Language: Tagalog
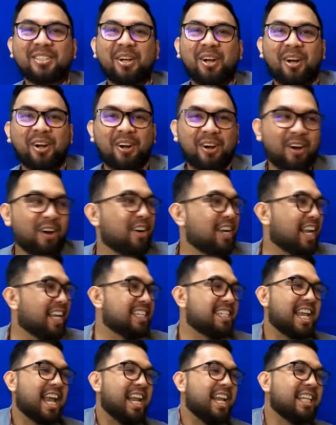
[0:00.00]
so,
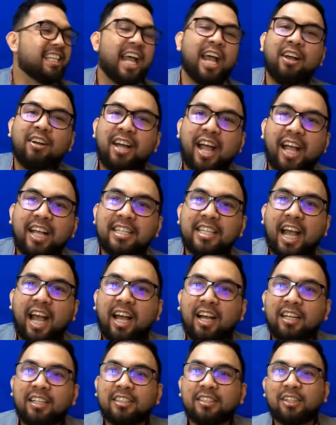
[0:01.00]
online selling tayo guys
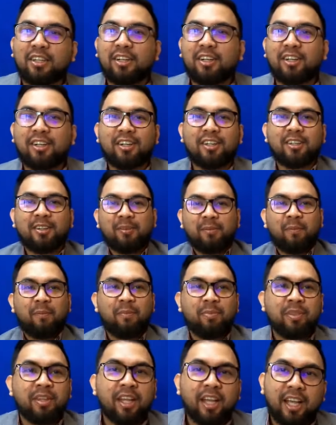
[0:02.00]
ha. So,
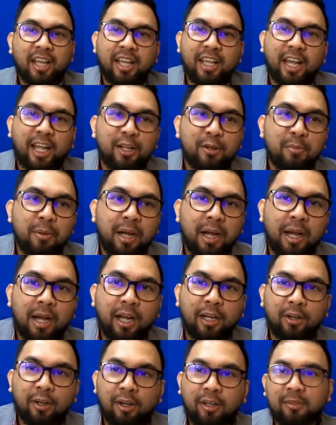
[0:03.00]
yan yung
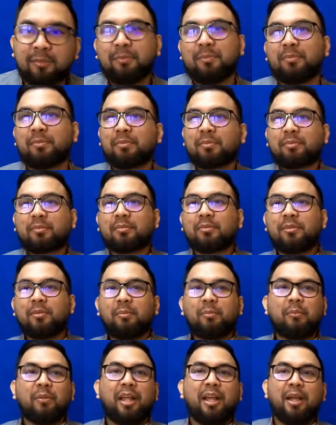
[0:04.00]
mga ano,
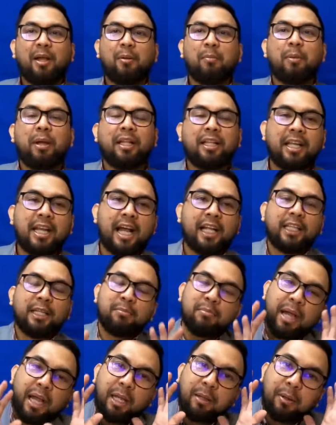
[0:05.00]
pwede
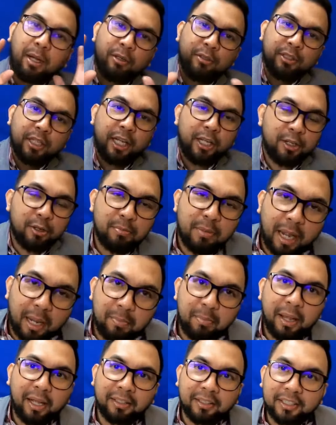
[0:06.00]
nating ma ano sa inyo,
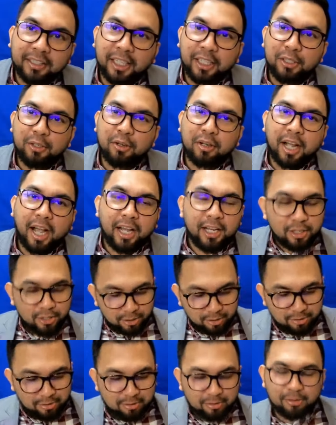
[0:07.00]
maibenta sa inyo
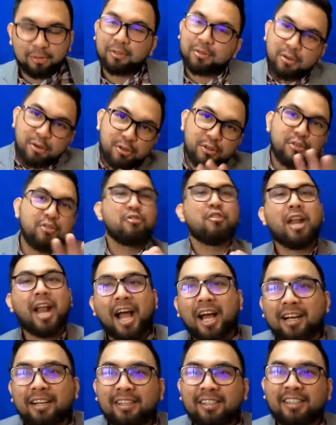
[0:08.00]
guys. Kung gusto nyo
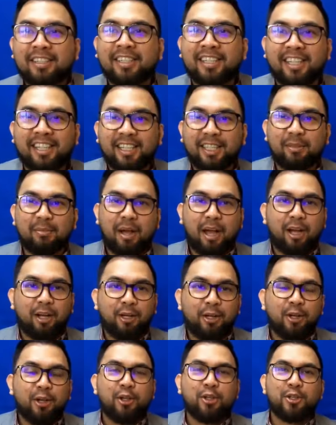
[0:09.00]
lang, Diba?
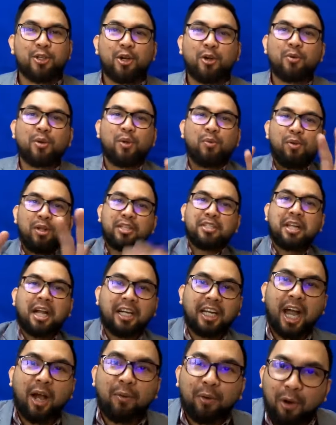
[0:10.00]
So we will
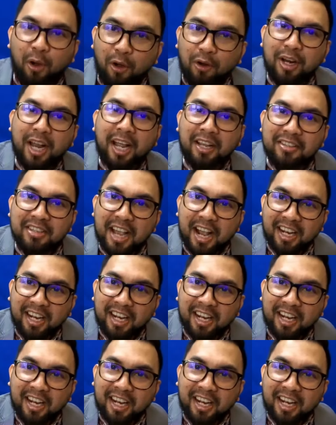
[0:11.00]
start our online